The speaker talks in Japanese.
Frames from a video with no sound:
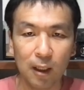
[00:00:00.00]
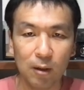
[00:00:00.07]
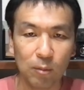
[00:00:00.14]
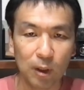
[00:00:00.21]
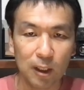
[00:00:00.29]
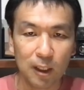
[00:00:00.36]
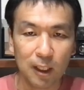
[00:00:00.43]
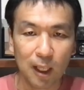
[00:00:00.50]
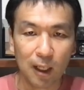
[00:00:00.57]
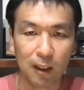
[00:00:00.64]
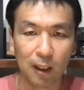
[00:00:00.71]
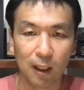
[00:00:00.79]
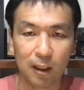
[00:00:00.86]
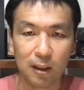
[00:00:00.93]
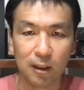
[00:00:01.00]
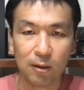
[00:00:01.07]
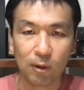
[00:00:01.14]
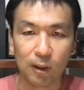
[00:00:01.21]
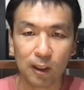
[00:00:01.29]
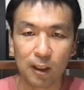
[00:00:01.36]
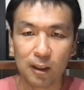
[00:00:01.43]
ま2年間に
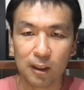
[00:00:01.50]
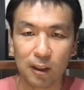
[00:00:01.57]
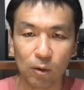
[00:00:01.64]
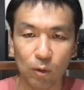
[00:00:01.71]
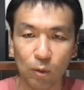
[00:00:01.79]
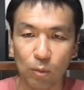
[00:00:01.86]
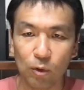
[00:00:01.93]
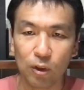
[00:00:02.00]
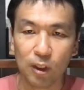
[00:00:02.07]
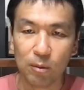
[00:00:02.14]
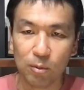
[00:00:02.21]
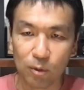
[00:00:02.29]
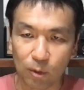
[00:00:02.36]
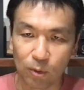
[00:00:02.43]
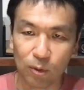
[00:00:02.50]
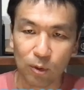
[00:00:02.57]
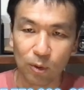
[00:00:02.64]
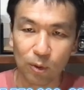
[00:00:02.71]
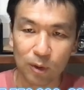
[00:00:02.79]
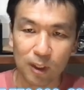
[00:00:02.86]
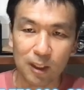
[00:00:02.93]
わたってこうボディーブローの
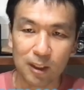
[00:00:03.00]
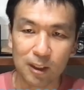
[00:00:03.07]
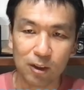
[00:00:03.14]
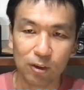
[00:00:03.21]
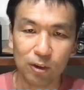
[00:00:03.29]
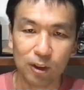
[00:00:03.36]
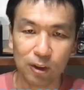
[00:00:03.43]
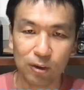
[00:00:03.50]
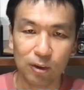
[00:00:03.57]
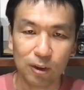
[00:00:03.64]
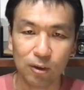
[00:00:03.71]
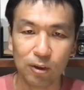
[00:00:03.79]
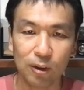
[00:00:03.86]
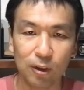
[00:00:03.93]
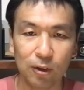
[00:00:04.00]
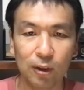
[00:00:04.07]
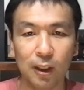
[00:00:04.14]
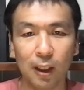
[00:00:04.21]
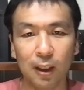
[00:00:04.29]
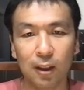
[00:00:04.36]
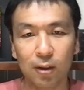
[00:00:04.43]
ようにチクチクチクチク引
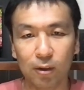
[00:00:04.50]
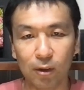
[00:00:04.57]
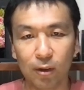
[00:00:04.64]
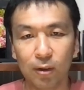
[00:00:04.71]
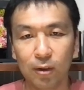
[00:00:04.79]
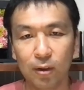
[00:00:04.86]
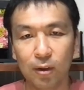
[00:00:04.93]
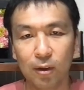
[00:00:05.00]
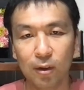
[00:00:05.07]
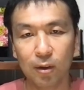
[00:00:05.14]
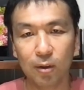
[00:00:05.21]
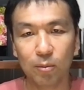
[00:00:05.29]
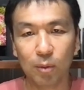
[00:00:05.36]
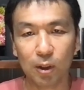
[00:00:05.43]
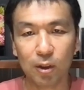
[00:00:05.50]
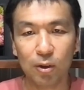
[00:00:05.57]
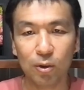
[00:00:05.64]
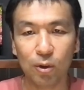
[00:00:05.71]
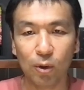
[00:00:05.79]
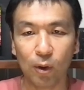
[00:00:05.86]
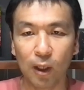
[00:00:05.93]
かれると、
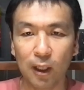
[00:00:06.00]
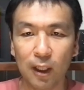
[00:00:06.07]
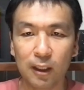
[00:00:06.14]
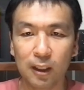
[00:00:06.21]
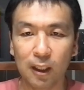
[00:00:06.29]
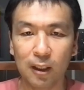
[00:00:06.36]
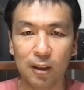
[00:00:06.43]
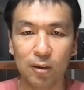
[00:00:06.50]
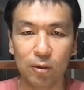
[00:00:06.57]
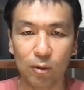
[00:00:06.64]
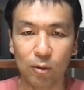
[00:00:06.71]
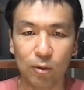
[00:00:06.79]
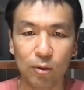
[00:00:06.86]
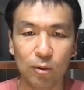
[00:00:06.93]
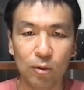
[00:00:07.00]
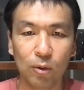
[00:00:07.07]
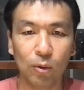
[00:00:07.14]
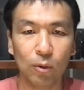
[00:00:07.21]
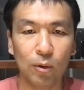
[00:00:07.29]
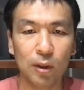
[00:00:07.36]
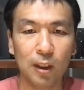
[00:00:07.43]
給料から引かれるという
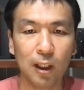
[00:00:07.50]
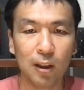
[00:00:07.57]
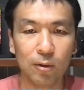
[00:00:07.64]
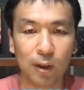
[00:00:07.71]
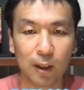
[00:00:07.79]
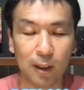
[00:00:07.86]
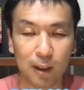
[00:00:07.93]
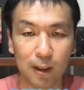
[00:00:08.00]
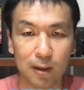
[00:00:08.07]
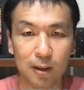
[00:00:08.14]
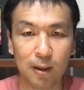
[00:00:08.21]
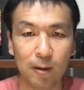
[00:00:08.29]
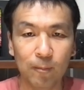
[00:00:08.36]
ことになるわけです。